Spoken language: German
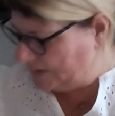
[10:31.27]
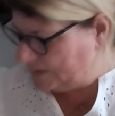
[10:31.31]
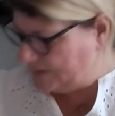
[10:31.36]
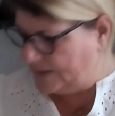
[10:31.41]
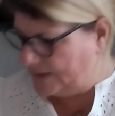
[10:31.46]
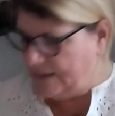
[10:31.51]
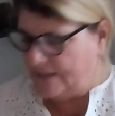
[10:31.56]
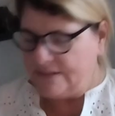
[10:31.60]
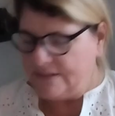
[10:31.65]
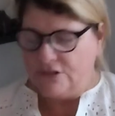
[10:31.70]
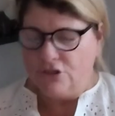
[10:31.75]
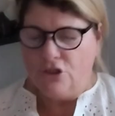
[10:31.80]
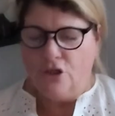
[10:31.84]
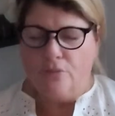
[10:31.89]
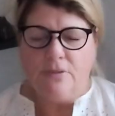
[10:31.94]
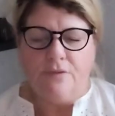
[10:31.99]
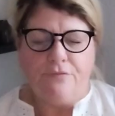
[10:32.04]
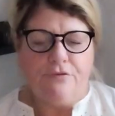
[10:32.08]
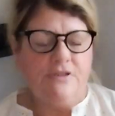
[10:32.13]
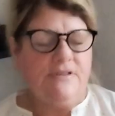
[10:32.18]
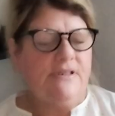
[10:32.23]
Dann hatte ich
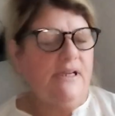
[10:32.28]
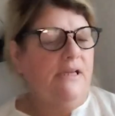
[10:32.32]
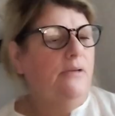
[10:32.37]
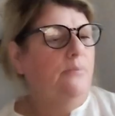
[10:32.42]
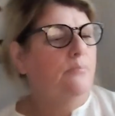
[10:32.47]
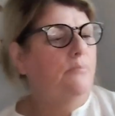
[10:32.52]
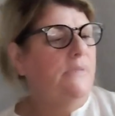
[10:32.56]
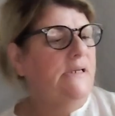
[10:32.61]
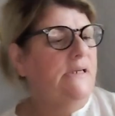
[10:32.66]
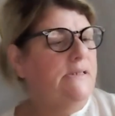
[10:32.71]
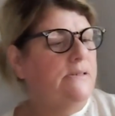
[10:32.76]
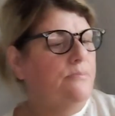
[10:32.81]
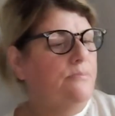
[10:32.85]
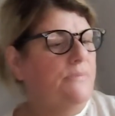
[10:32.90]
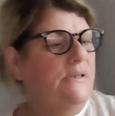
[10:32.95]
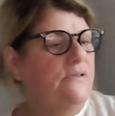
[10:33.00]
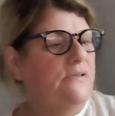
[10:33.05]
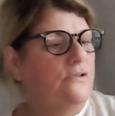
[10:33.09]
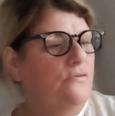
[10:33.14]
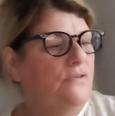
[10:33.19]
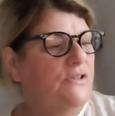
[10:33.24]
nochmal von Denken mit
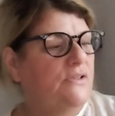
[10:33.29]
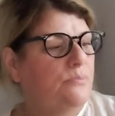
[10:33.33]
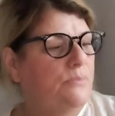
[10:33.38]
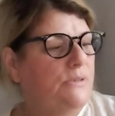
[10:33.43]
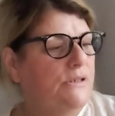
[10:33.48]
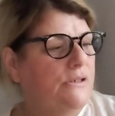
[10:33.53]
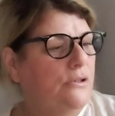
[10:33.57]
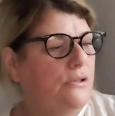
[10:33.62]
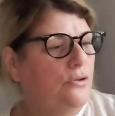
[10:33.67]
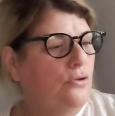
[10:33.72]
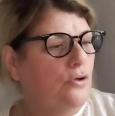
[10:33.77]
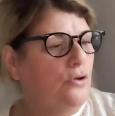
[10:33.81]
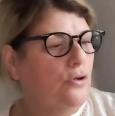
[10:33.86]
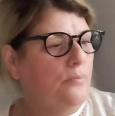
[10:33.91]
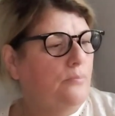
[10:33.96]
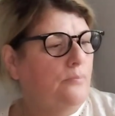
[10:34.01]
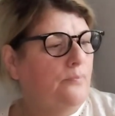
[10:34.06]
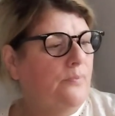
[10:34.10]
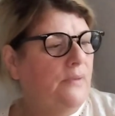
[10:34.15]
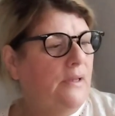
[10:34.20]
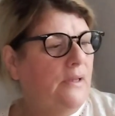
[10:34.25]
mir sowas
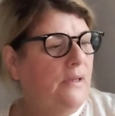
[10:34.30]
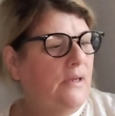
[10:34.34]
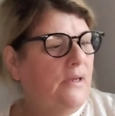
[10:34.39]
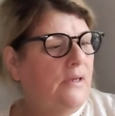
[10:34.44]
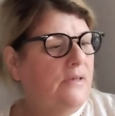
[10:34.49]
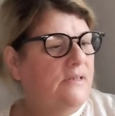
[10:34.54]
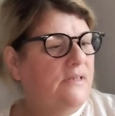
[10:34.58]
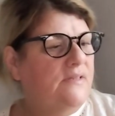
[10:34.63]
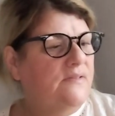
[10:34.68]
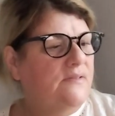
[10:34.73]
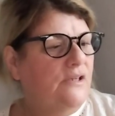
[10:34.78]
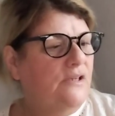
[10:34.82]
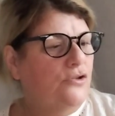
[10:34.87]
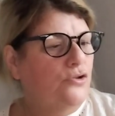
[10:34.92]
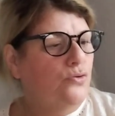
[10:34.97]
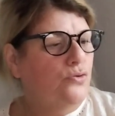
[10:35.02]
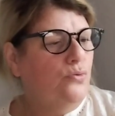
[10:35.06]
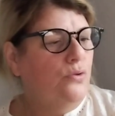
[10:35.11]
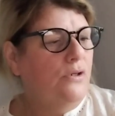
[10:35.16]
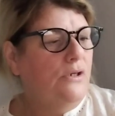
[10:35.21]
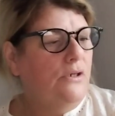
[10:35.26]
mitgenommen. Das
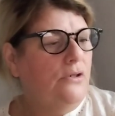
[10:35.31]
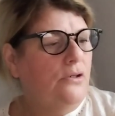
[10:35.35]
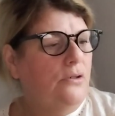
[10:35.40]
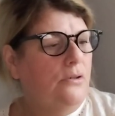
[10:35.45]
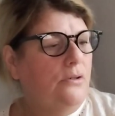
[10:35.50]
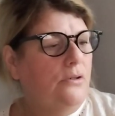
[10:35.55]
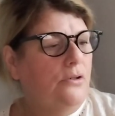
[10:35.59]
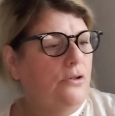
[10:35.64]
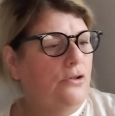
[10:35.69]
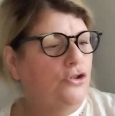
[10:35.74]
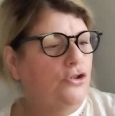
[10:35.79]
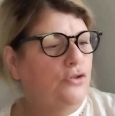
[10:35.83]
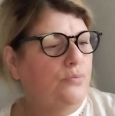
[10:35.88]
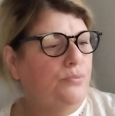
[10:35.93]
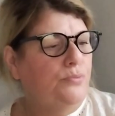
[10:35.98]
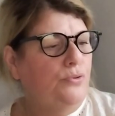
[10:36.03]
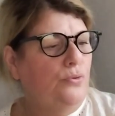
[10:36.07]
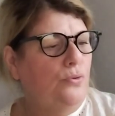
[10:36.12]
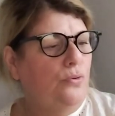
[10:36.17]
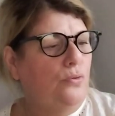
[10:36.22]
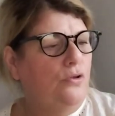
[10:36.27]

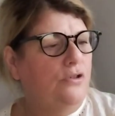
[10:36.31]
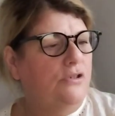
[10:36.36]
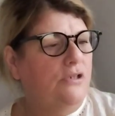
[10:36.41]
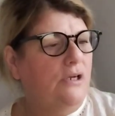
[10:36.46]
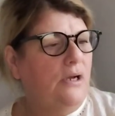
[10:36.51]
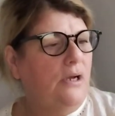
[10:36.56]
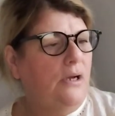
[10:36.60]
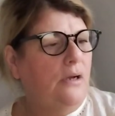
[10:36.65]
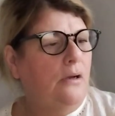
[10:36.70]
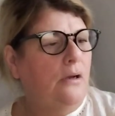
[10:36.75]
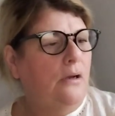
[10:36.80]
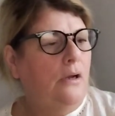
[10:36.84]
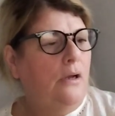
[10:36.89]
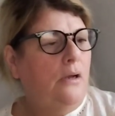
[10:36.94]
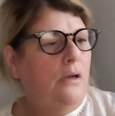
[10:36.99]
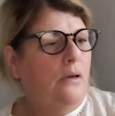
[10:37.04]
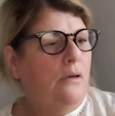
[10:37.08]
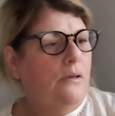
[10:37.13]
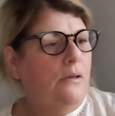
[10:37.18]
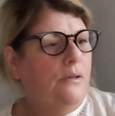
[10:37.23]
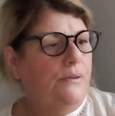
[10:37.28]
Naturspül äh, Ultra,
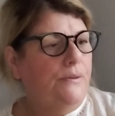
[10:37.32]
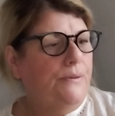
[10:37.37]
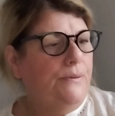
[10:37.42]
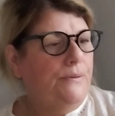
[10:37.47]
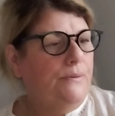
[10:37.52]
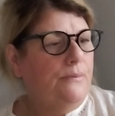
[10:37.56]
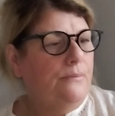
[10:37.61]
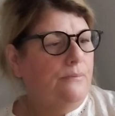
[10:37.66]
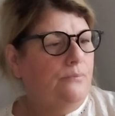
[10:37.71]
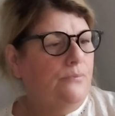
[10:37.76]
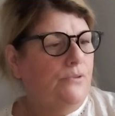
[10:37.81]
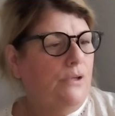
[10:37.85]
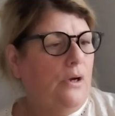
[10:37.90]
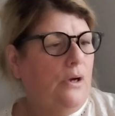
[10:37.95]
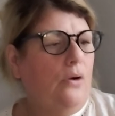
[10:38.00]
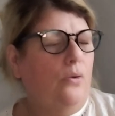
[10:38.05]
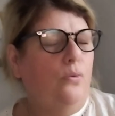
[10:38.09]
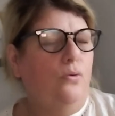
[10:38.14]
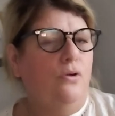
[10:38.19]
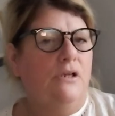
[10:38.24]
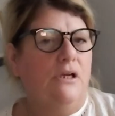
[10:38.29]
ähm, ja
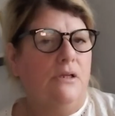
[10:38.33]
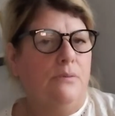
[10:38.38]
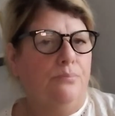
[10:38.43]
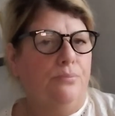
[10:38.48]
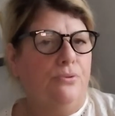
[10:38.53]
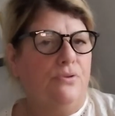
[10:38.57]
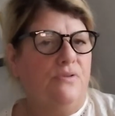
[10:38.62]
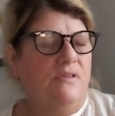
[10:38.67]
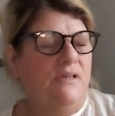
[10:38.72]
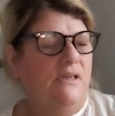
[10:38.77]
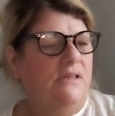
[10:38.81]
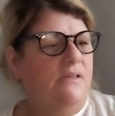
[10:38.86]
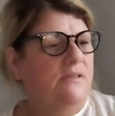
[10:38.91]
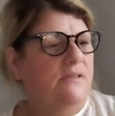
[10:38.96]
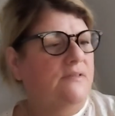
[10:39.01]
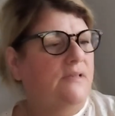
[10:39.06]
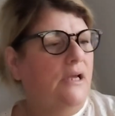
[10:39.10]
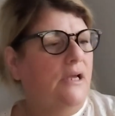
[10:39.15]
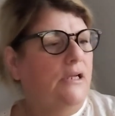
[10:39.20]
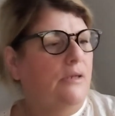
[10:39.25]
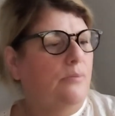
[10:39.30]
auch 100%
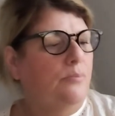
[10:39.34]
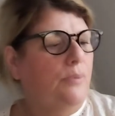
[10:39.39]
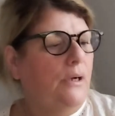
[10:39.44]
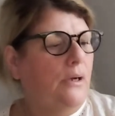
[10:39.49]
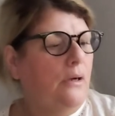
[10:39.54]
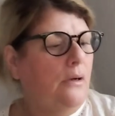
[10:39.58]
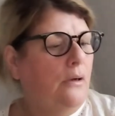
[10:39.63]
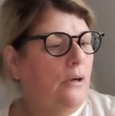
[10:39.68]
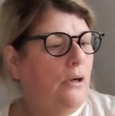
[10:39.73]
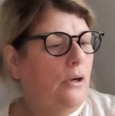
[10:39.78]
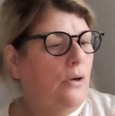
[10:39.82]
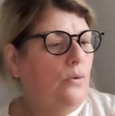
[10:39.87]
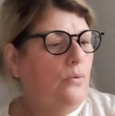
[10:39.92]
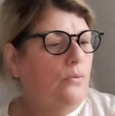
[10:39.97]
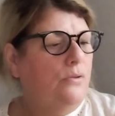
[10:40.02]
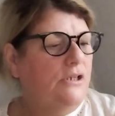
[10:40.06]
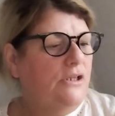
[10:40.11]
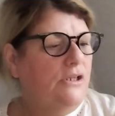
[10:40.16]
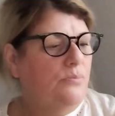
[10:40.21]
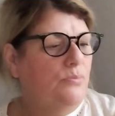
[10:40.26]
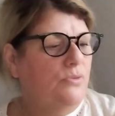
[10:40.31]
recycelbar.
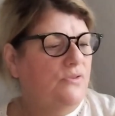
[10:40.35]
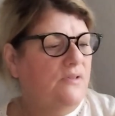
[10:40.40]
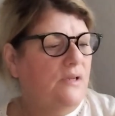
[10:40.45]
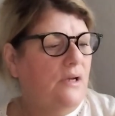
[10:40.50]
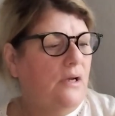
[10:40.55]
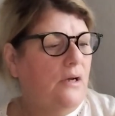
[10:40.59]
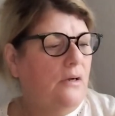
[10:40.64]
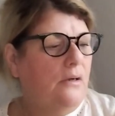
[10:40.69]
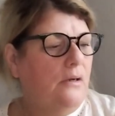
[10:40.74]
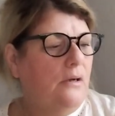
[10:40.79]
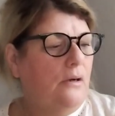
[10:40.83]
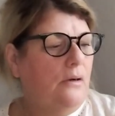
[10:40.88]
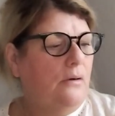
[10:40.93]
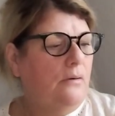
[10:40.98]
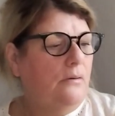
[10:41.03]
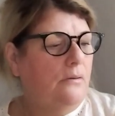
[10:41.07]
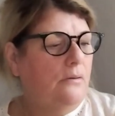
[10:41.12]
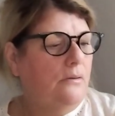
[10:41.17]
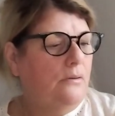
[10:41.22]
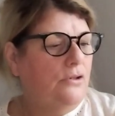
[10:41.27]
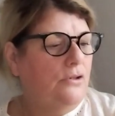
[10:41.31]
Und ich muss sagen,
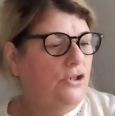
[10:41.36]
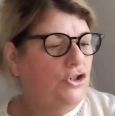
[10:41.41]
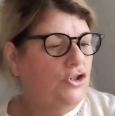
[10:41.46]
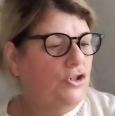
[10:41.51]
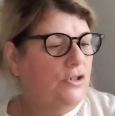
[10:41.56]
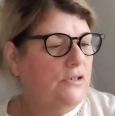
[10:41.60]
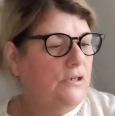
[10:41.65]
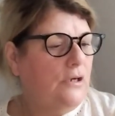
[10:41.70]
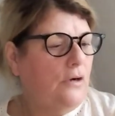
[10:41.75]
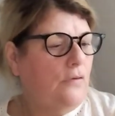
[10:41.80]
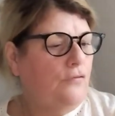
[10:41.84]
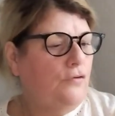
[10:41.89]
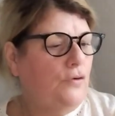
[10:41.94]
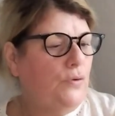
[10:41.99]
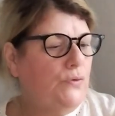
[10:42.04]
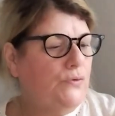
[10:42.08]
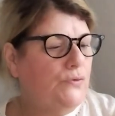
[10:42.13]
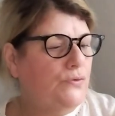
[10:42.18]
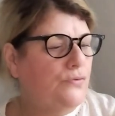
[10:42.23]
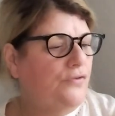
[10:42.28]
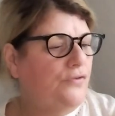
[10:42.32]
äh, hier steht drauf,
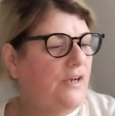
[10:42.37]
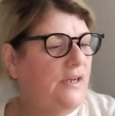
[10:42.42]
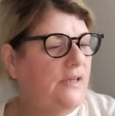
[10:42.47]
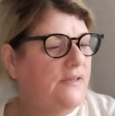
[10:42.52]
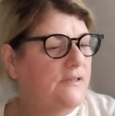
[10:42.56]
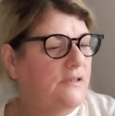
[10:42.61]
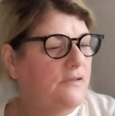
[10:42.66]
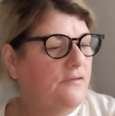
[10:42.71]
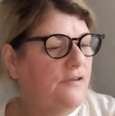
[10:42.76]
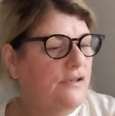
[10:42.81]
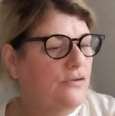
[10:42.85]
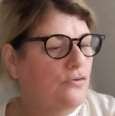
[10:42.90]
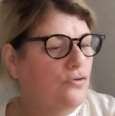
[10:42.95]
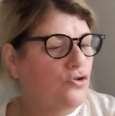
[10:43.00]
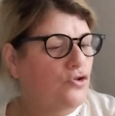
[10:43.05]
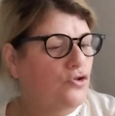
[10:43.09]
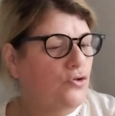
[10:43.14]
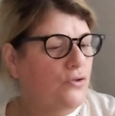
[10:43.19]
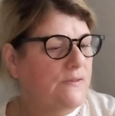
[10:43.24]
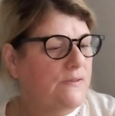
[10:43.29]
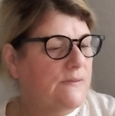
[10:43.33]
löst zuverlässig Fett und
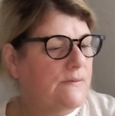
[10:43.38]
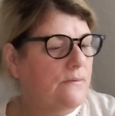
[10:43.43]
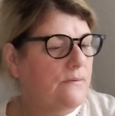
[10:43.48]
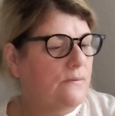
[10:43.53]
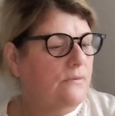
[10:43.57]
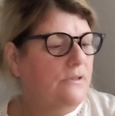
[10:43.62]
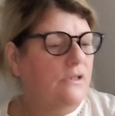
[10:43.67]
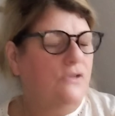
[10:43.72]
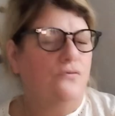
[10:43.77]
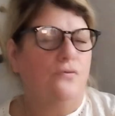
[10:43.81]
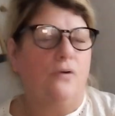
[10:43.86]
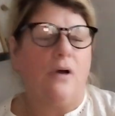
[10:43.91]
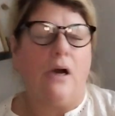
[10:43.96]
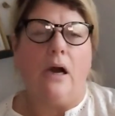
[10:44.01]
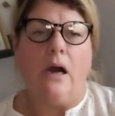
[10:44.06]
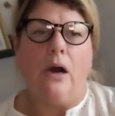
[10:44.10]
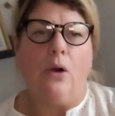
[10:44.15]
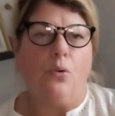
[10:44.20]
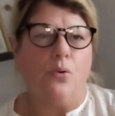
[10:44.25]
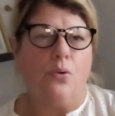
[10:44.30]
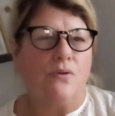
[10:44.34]
Schutz. Und das war
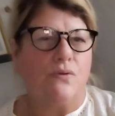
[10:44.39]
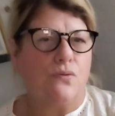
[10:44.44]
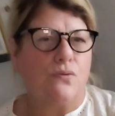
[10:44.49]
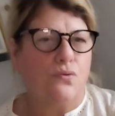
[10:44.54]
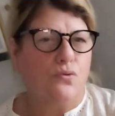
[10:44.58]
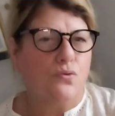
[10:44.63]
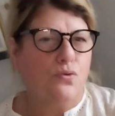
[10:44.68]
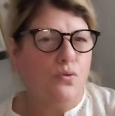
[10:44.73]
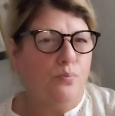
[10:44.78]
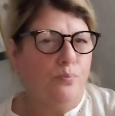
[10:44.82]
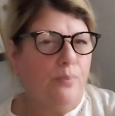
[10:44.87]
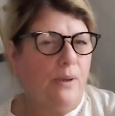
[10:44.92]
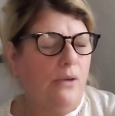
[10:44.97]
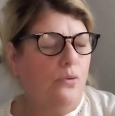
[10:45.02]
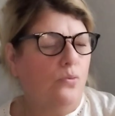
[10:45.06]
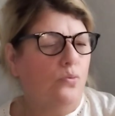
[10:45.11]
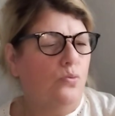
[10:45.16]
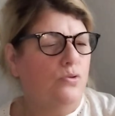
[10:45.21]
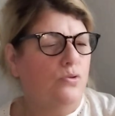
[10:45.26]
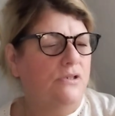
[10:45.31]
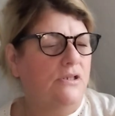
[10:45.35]
auch super
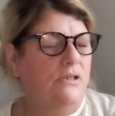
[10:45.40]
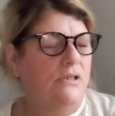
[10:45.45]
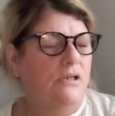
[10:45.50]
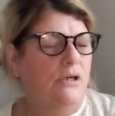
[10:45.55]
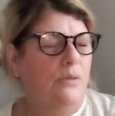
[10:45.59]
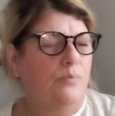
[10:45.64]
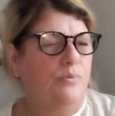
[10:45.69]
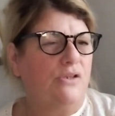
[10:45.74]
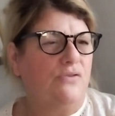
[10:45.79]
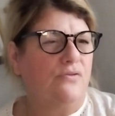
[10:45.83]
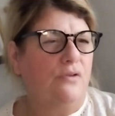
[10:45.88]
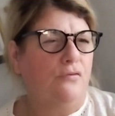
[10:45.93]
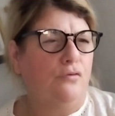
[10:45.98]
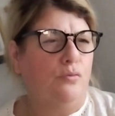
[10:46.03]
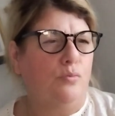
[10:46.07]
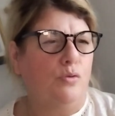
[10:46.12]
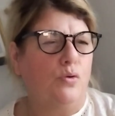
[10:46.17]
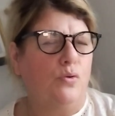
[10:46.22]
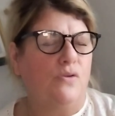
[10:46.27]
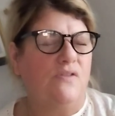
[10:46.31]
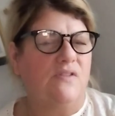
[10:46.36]
gut. Ich glaube, das war
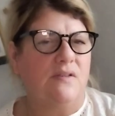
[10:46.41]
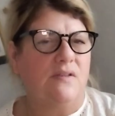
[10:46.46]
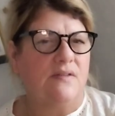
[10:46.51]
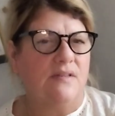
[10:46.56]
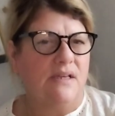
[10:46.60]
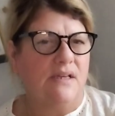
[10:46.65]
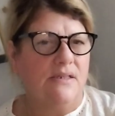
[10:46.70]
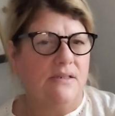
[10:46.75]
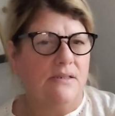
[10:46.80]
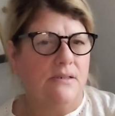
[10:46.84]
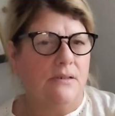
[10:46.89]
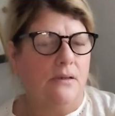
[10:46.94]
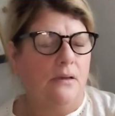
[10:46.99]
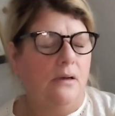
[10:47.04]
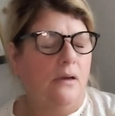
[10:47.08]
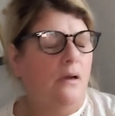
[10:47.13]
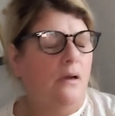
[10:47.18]
95 Cent.